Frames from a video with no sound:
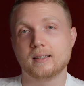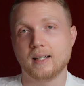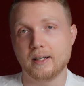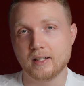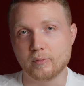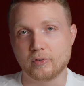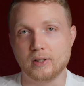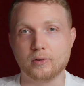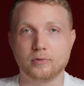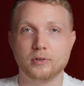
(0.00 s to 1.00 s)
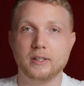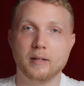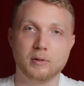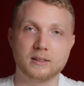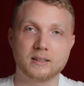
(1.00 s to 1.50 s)
keine Empfehlung für die
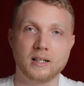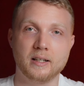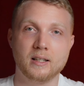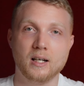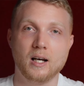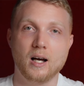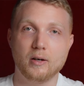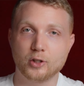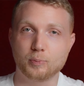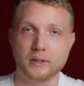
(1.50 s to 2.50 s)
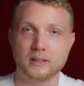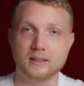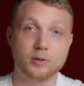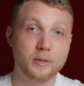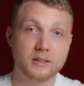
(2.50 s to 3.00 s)
AirPods 3
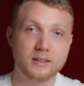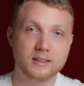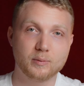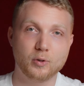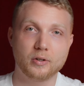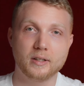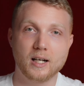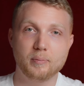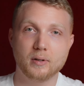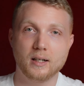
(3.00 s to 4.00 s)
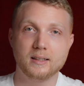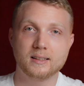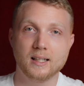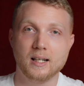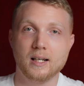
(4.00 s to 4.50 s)
aussprechen. Zumindest nicht zum
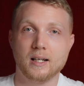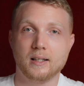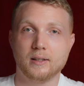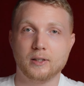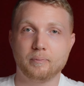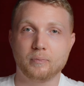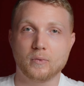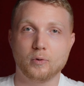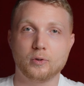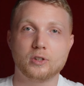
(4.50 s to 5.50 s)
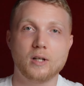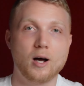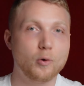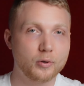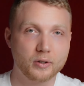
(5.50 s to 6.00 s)
Originalpreis ähm, und
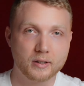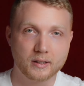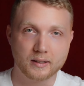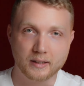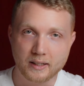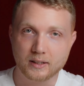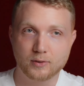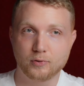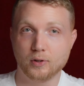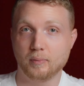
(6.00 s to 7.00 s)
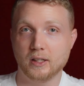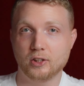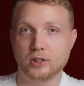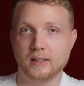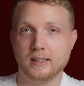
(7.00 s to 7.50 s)
auch nicht für
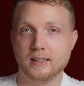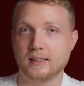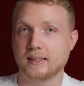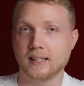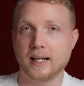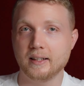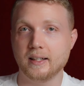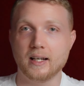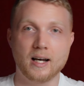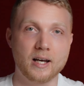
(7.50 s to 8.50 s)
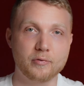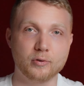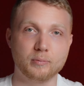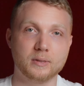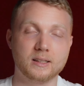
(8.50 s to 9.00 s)
Menschen, die kein
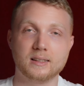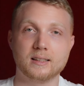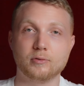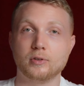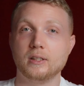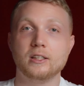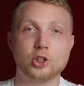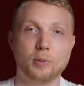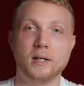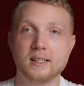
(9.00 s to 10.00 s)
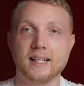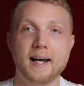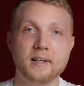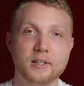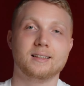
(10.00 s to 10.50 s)
iPhone besitzen. Für die schon mal
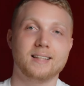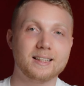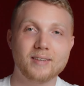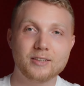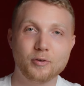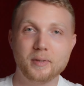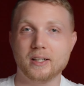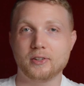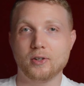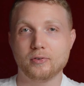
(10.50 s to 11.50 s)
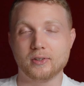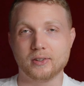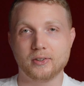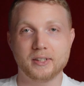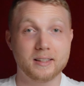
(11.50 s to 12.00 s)
gar nicht. Das war's von mir. Ich
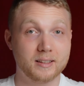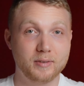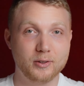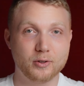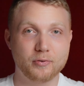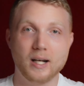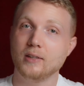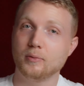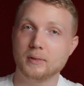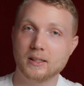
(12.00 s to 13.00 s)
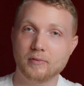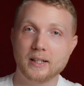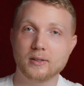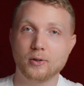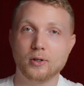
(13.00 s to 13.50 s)
hoffe, euch hat das Video gefallen und ein bisschen
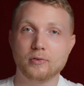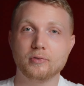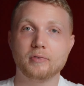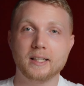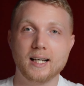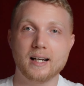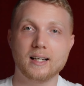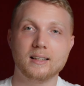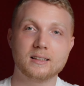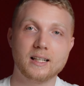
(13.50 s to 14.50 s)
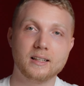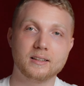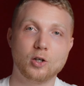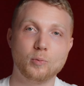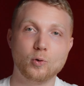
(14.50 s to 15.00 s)
weitergeholfen. Wenn ja, dann lasst gerne
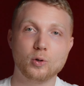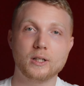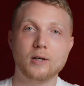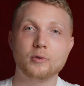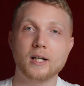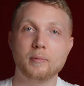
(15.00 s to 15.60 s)
einen Daumen hoch da und